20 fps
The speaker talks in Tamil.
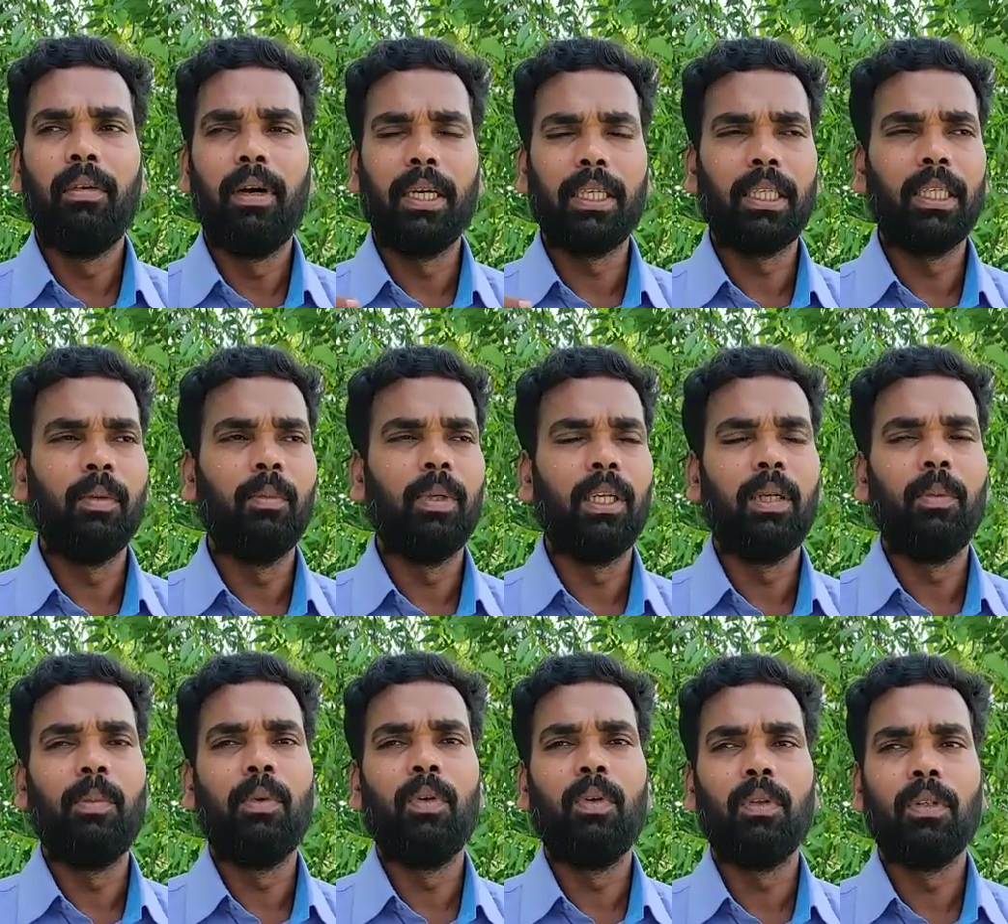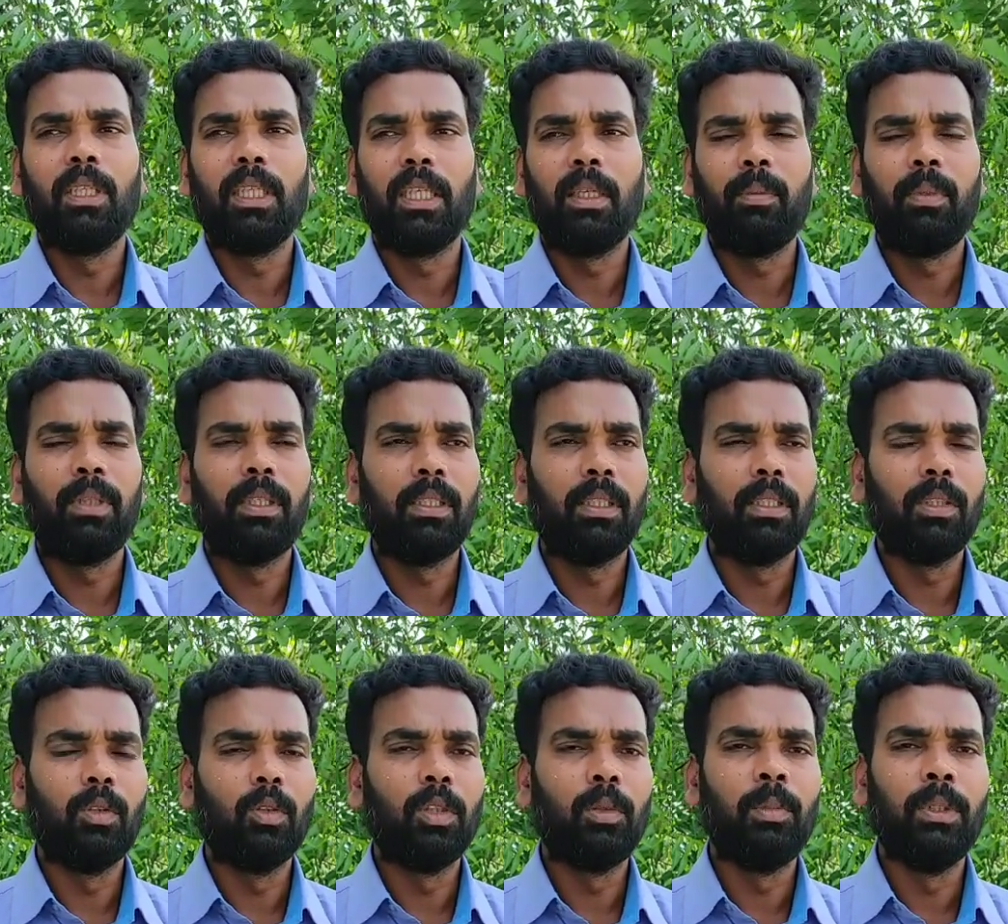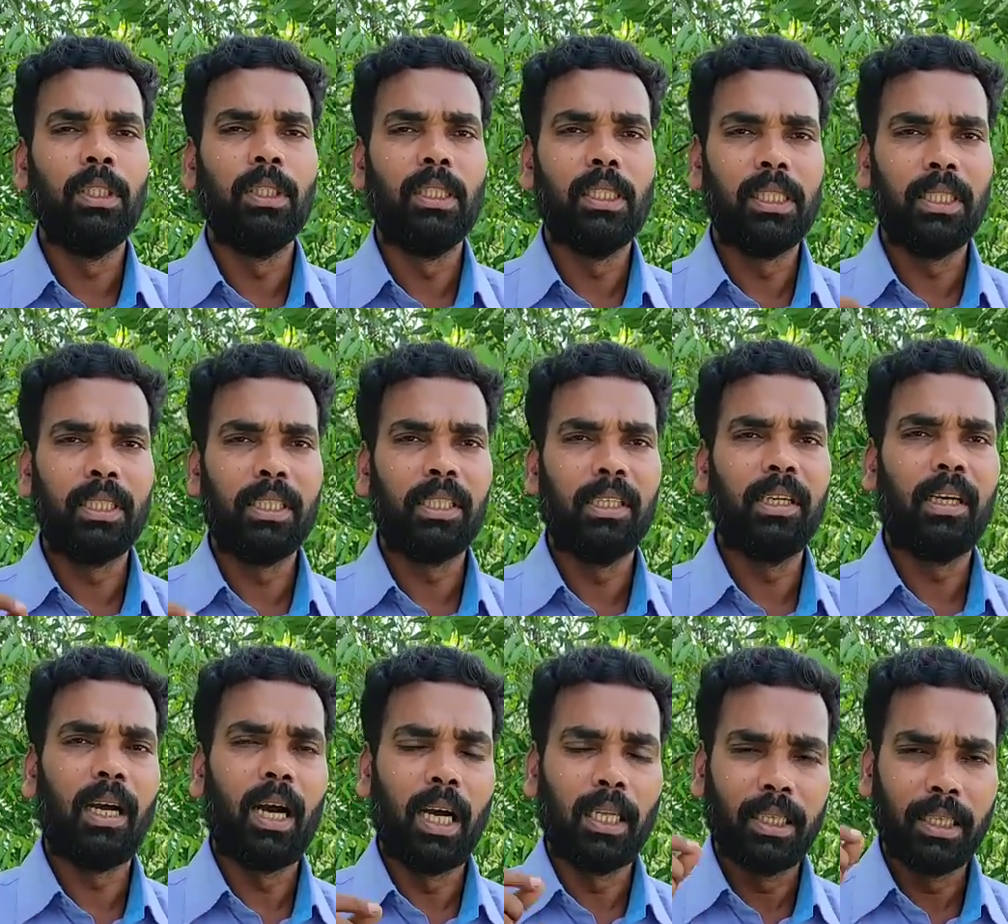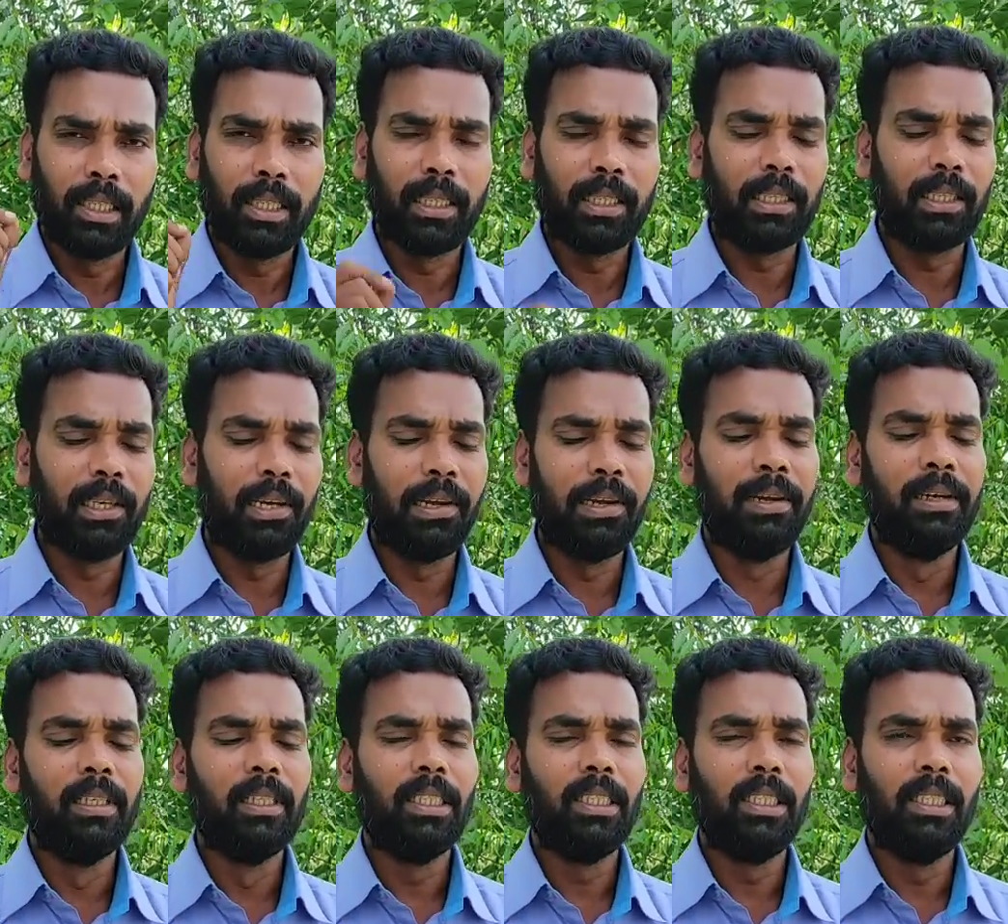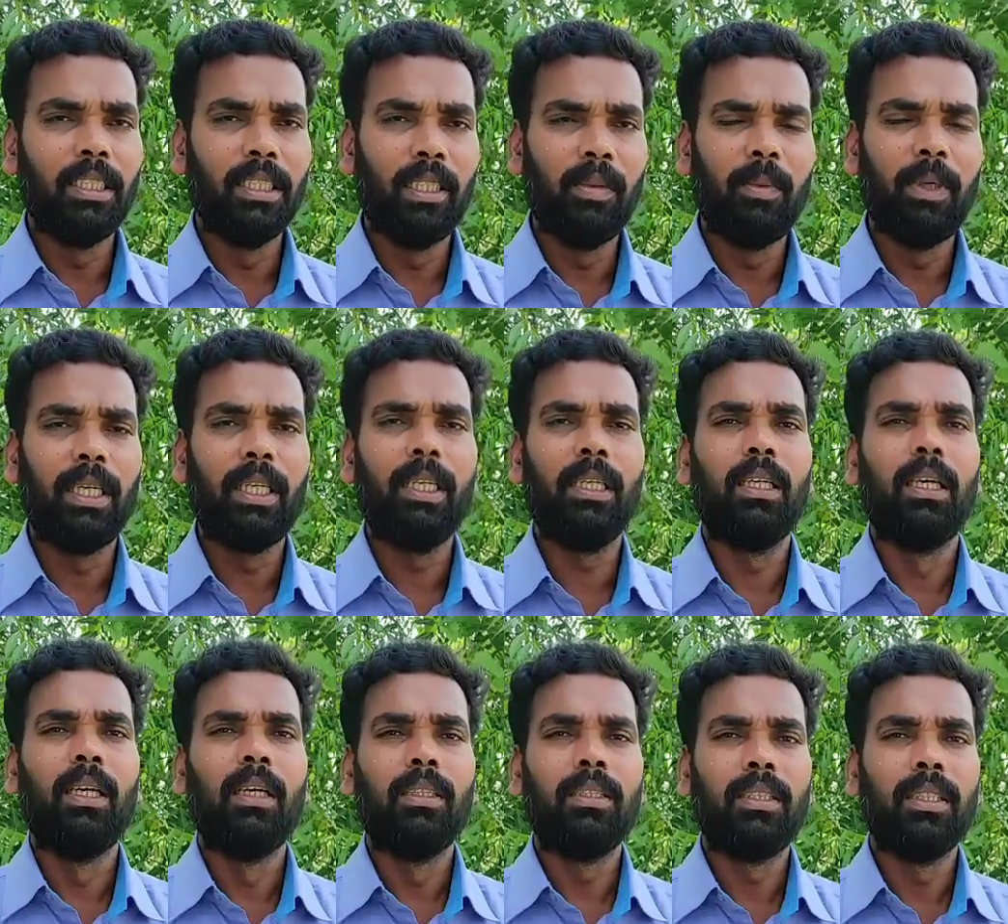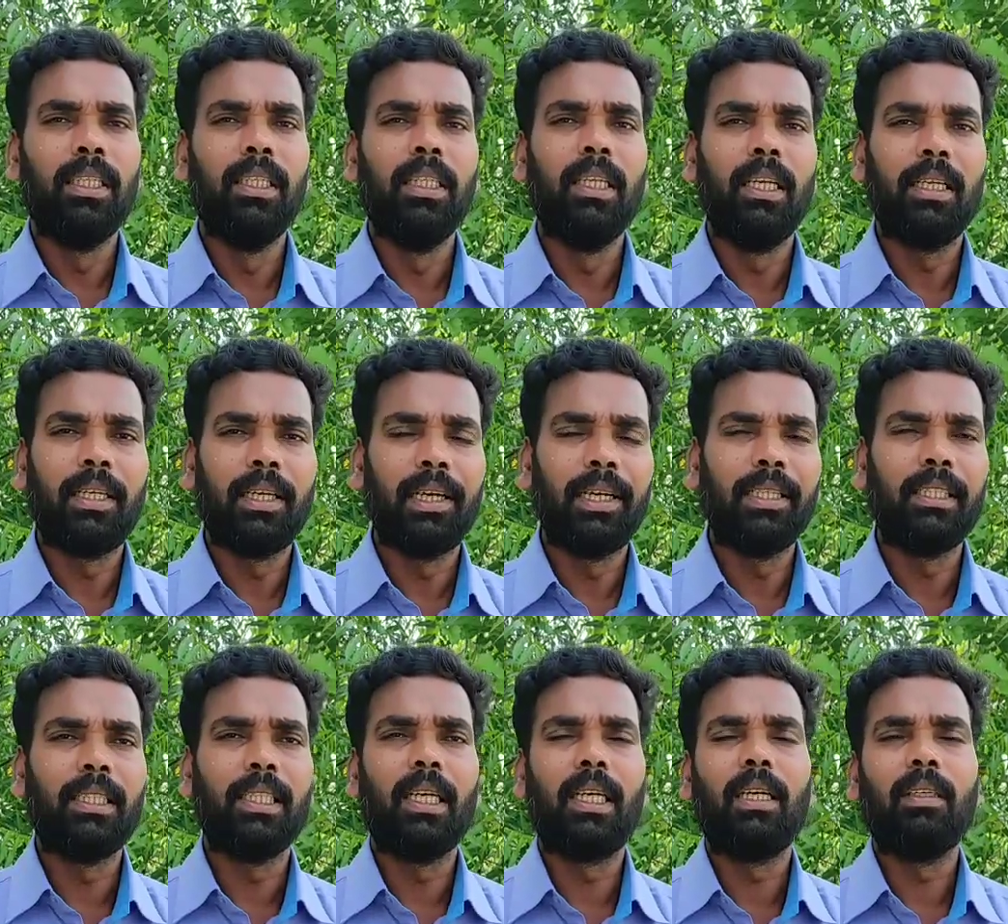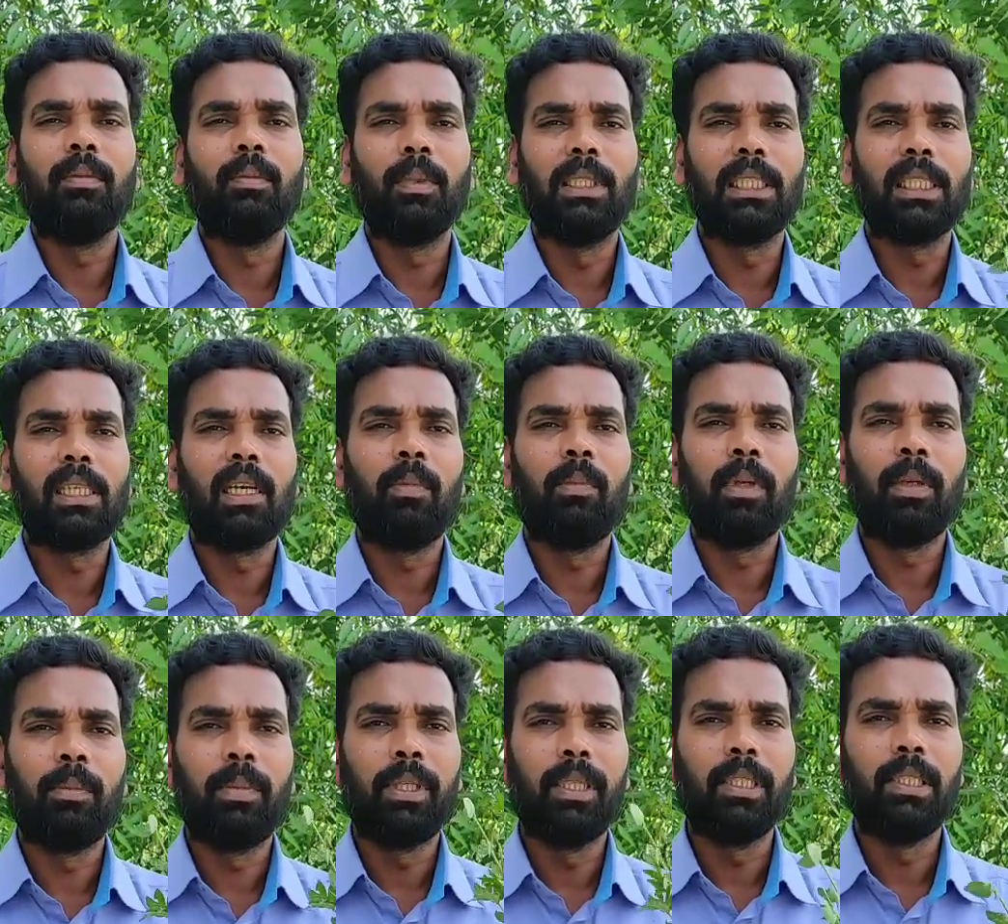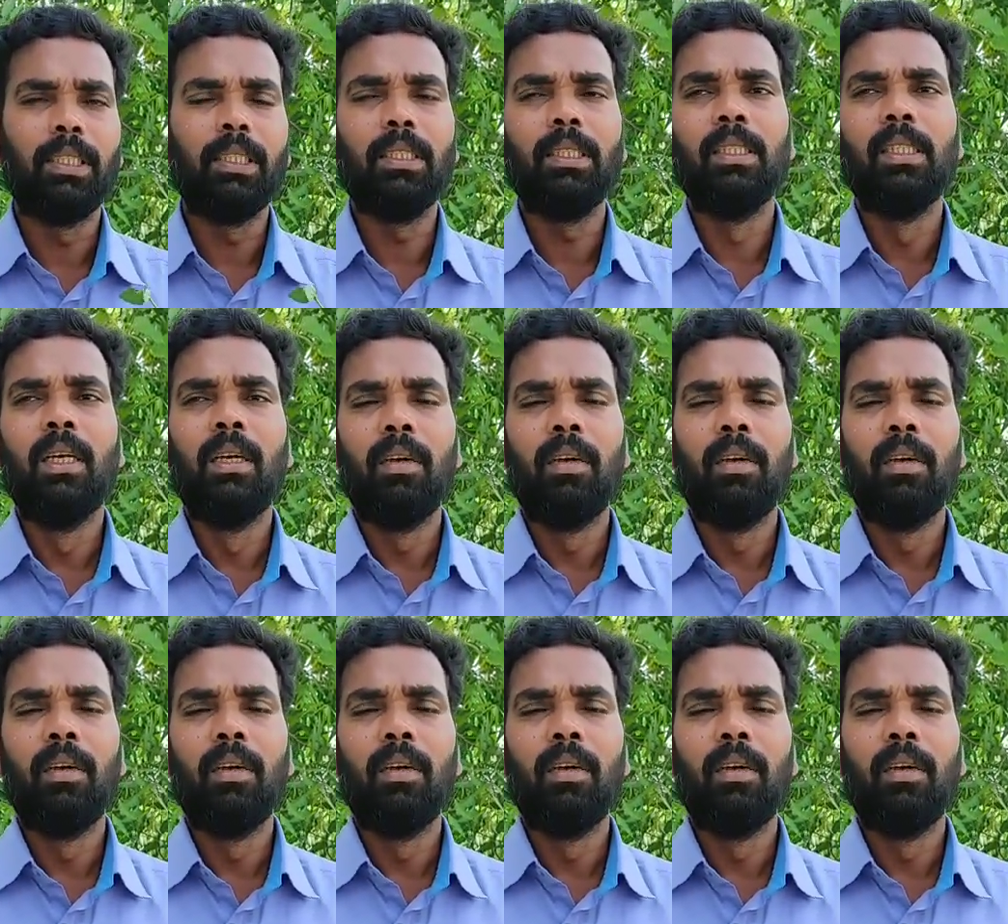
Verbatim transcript: வாக்கிங் மாதிரி போகணும் நடைப்பயணம் எடுக்கணும் அப்படின்னு நினச்சிங்கன்னா அந்த இடத்துல இந்த மாதிரி செடிகள் கிடைச்சா மறக்காமல் பறித்து